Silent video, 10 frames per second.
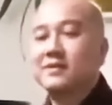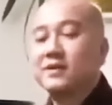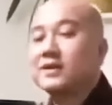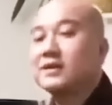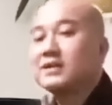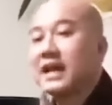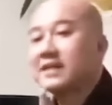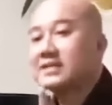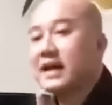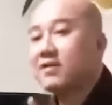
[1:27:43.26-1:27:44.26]
Cho nên
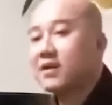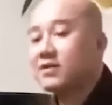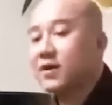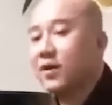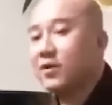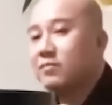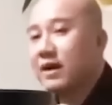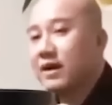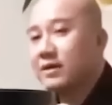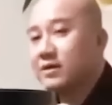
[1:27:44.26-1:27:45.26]
tại sao ở chỗ
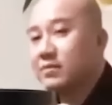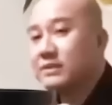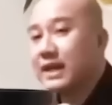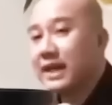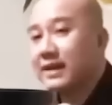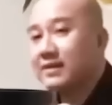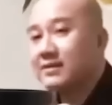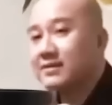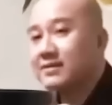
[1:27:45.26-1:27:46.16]
mà đụng xe đó,